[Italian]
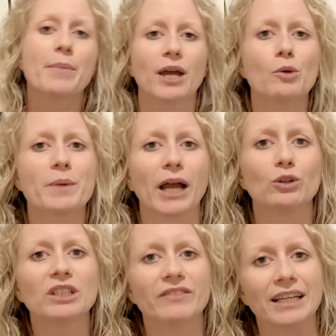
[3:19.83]
piano
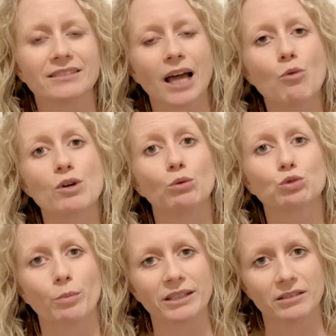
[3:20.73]
piano diventa un
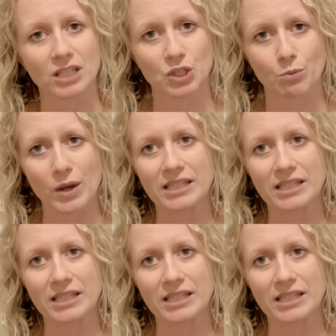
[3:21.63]
automatismo